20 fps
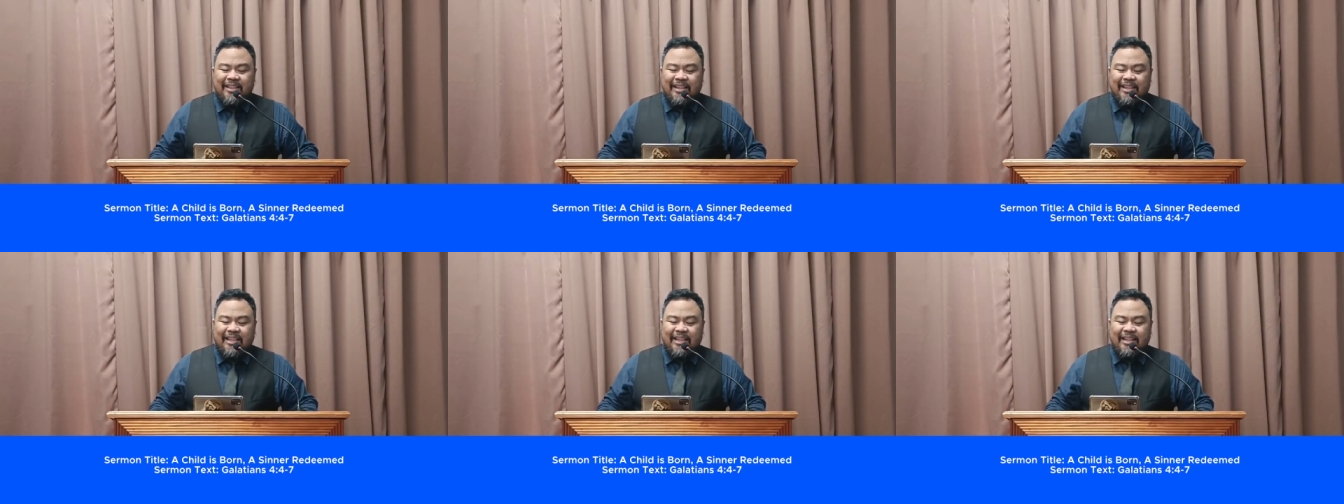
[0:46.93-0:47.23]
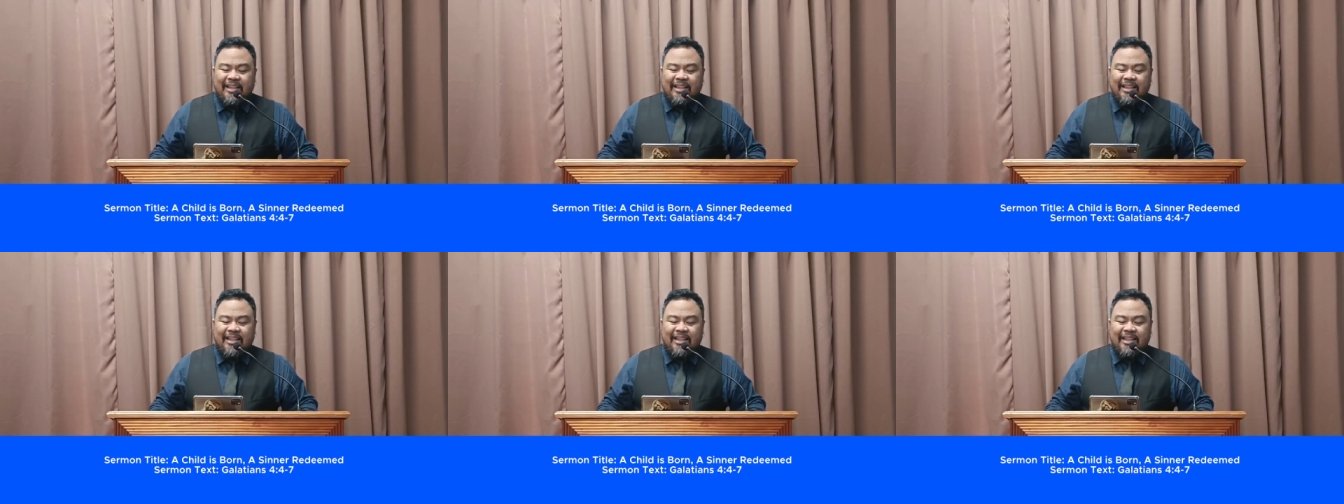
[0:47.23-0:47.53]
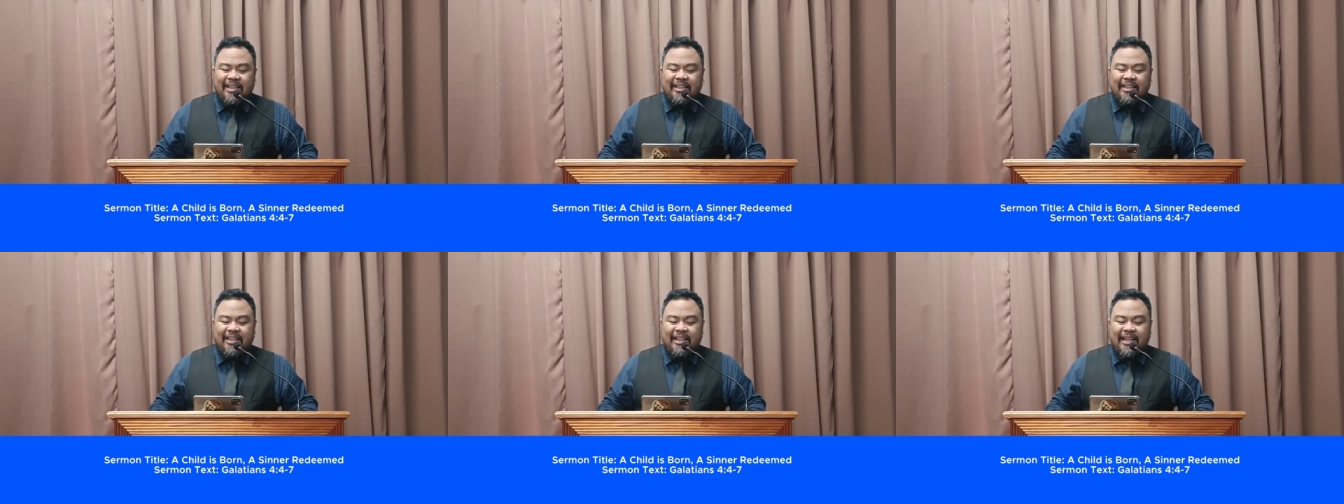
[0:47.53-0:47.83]

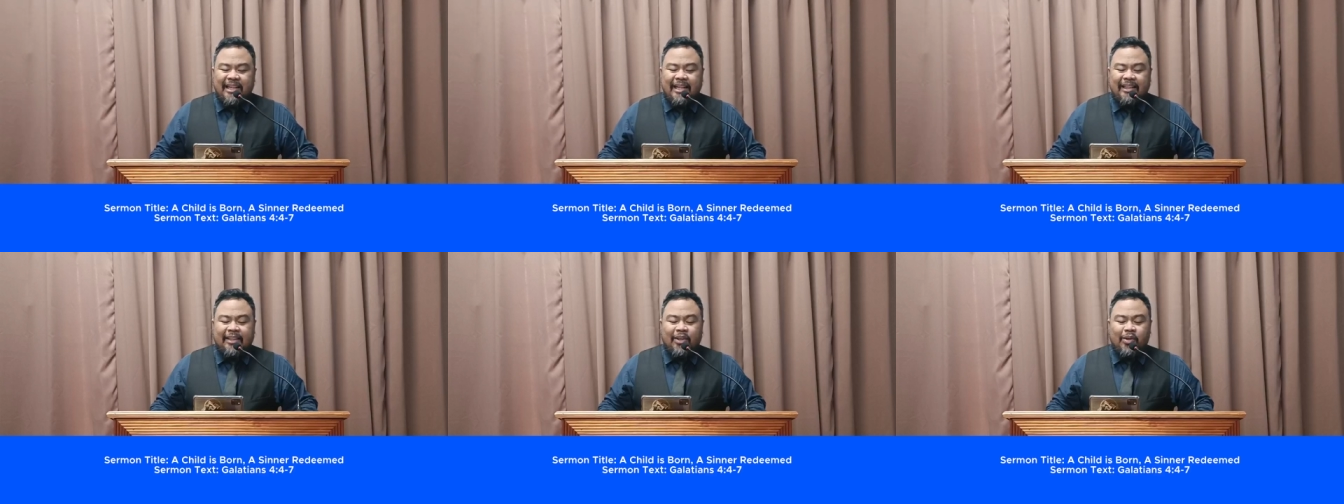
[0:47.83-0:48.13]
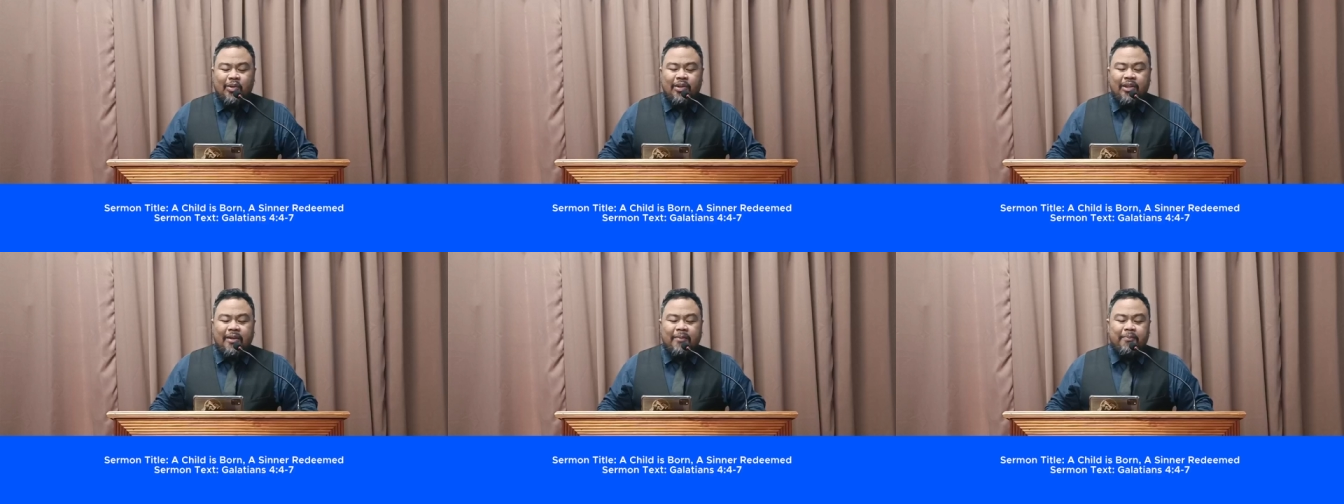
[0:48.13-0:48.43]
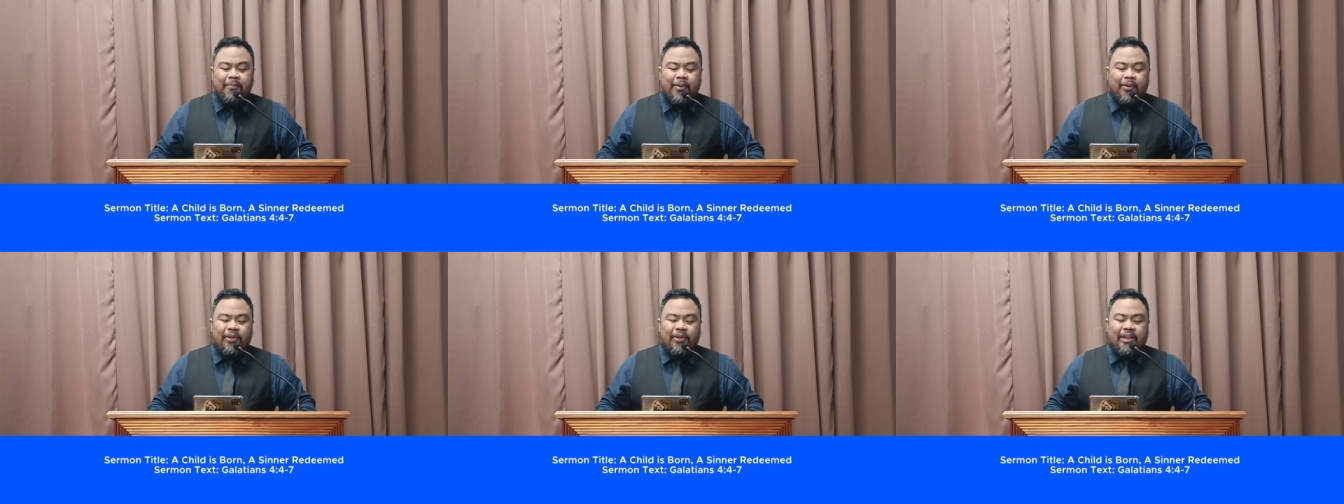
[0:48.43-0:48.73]
Uh, nagkataon lang
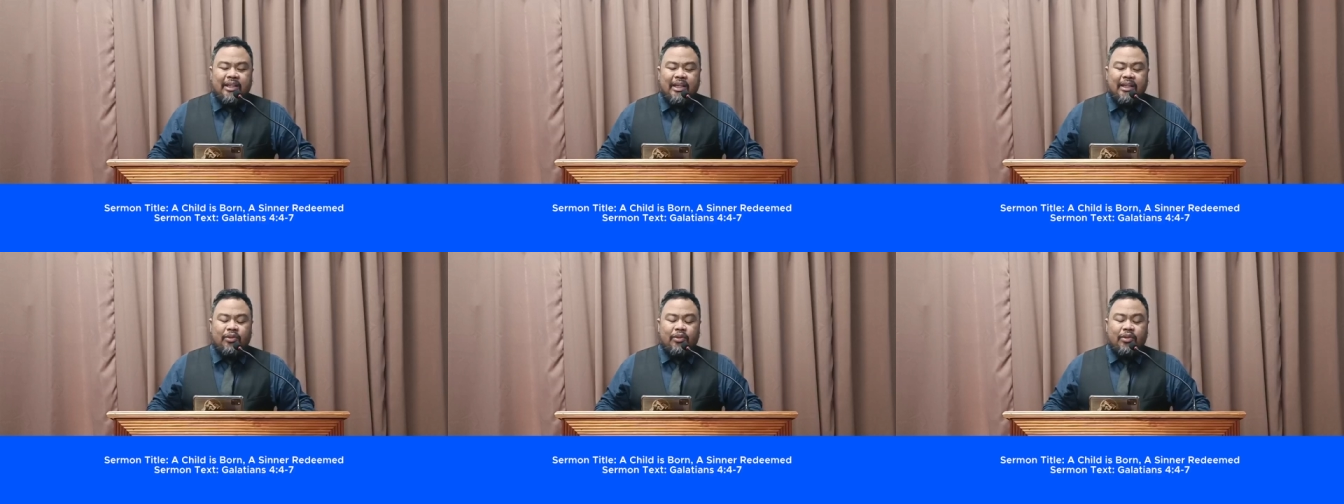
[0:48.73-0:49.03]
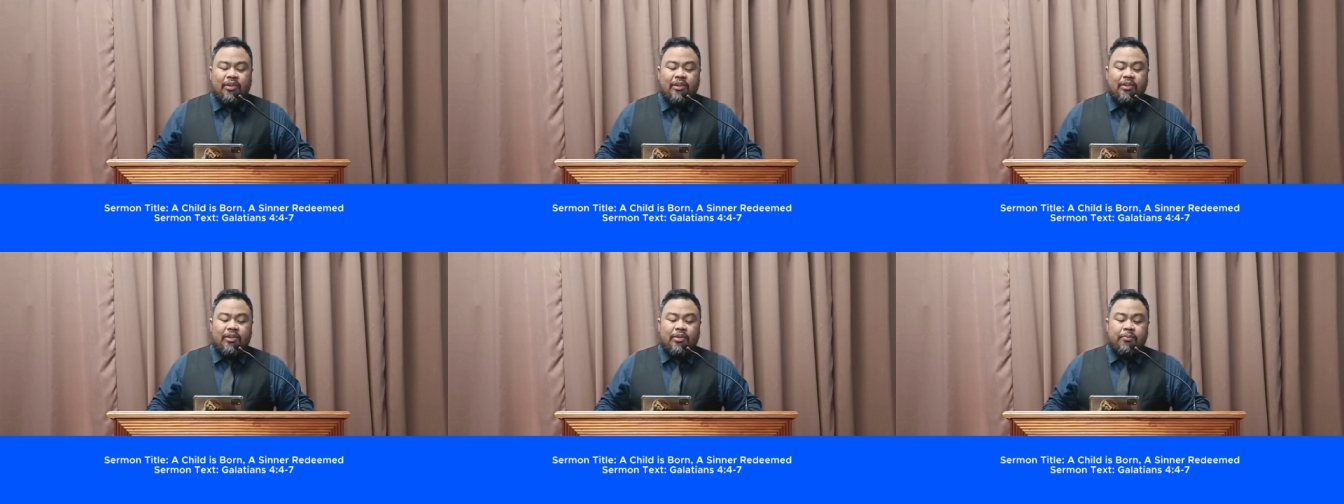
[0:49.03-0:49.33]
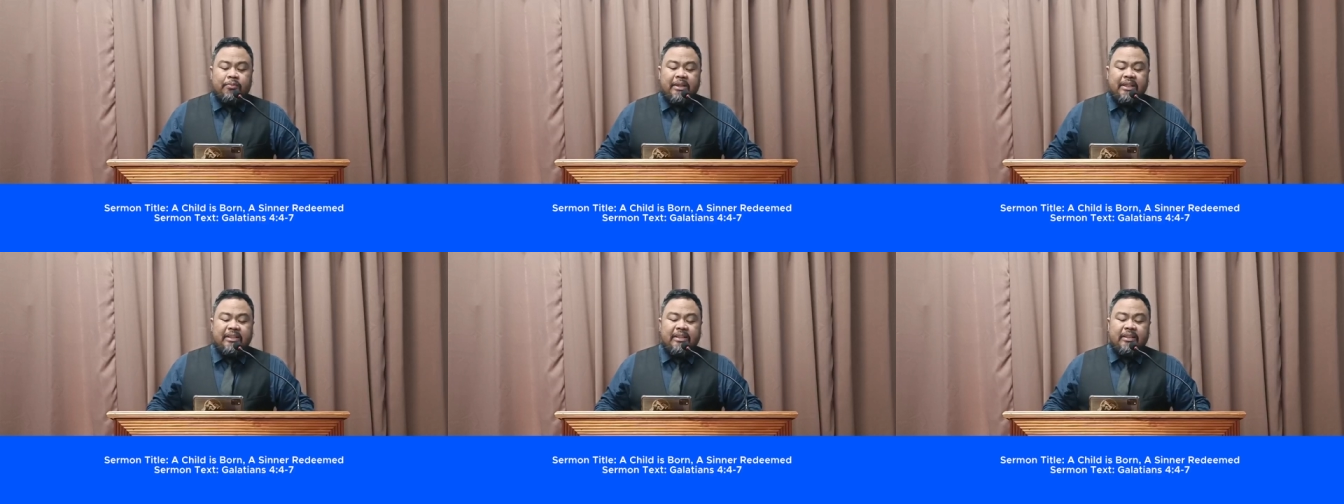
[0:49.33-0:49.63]
po na ito rin yung
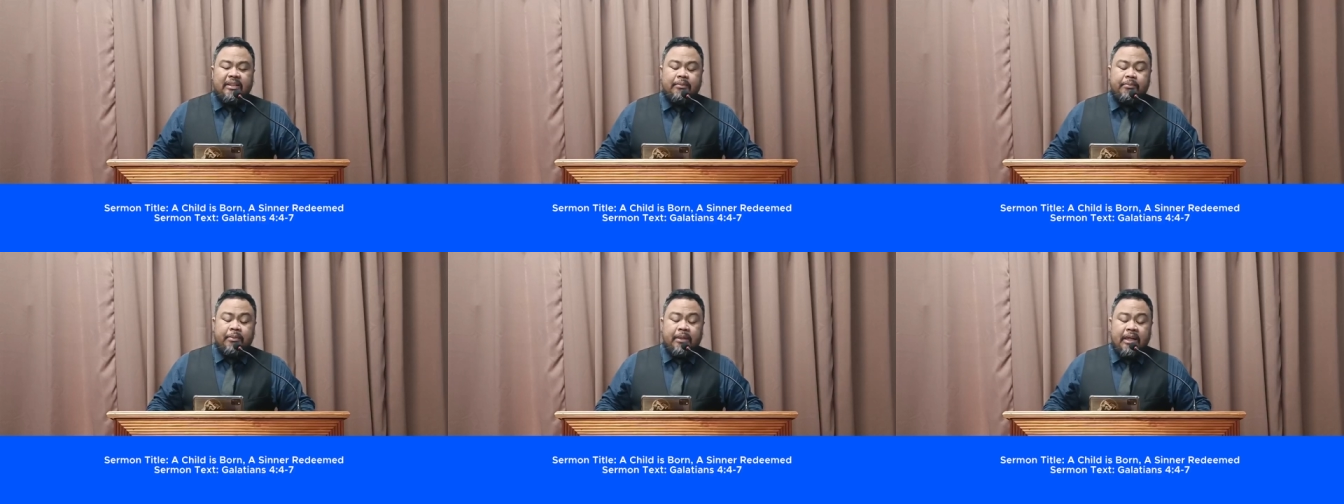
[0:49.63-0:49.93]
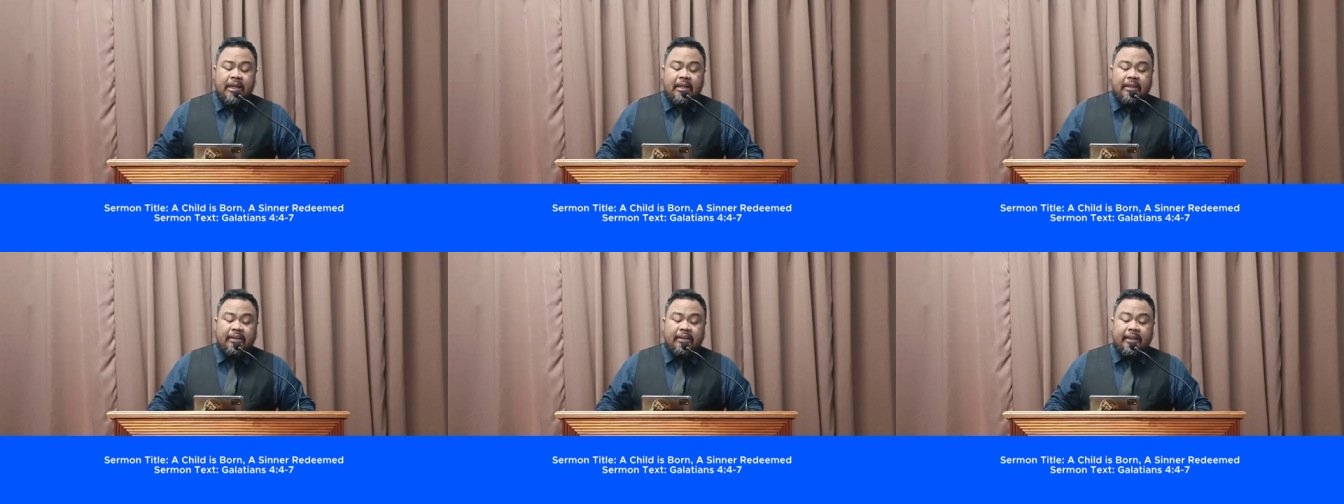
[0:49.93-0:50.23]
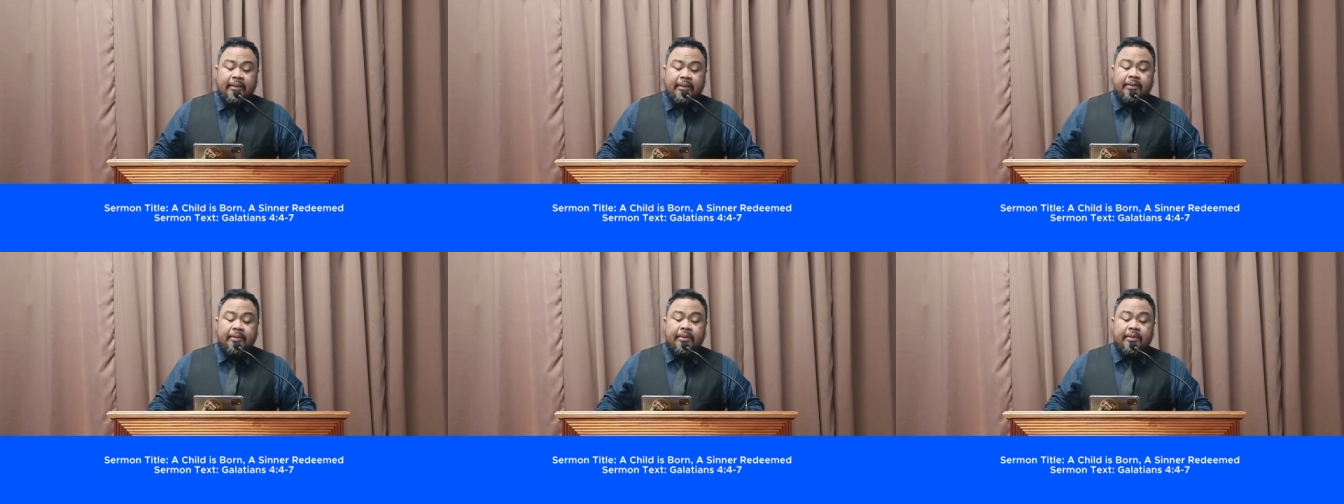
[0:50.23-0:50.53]
best, uh,
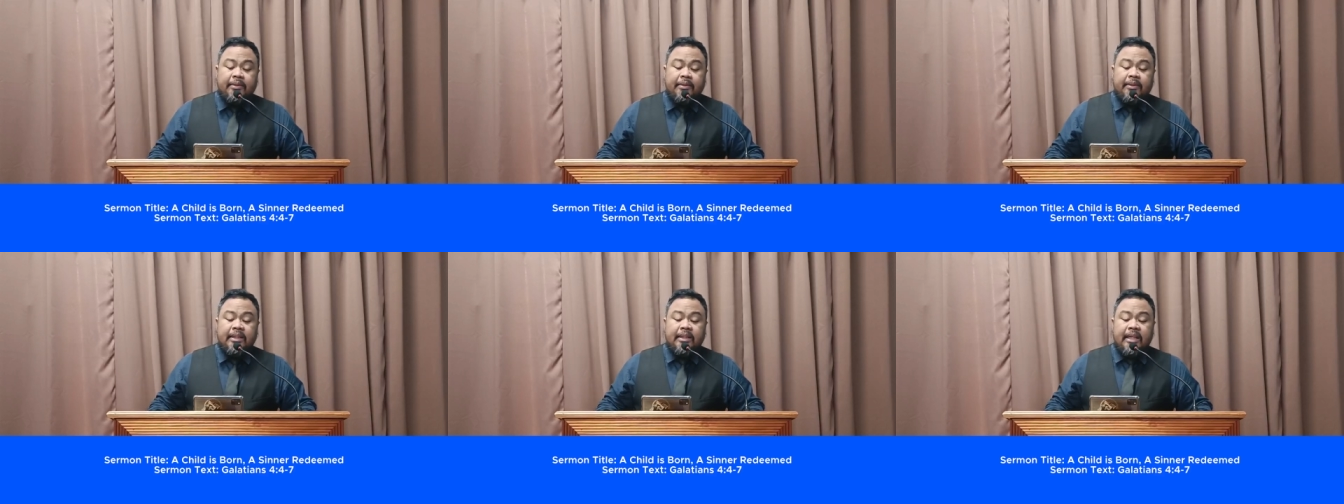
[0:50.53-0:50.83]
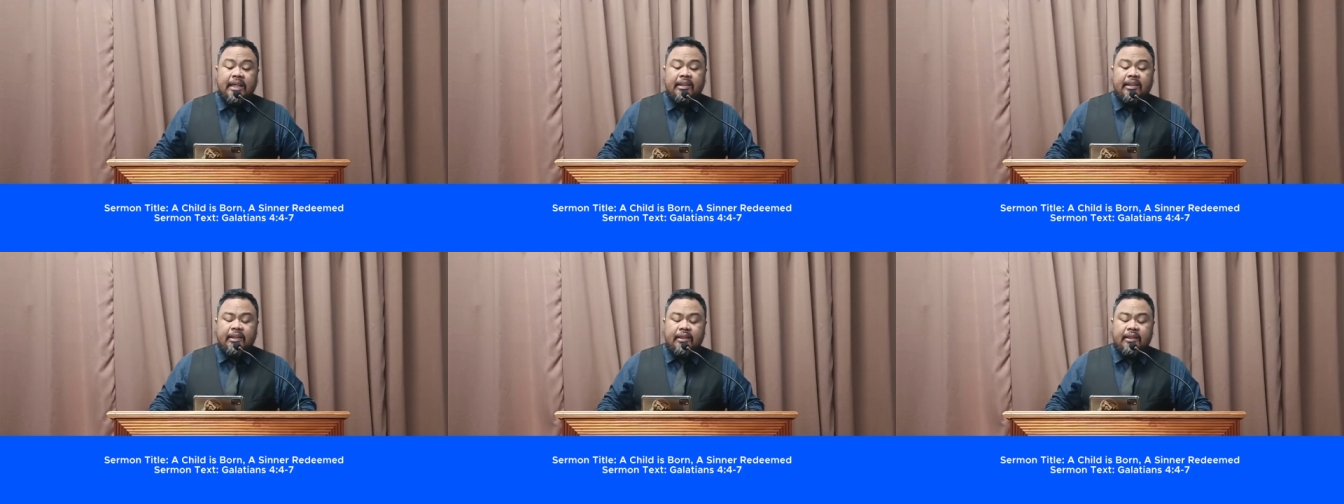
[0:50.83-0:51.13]
text natin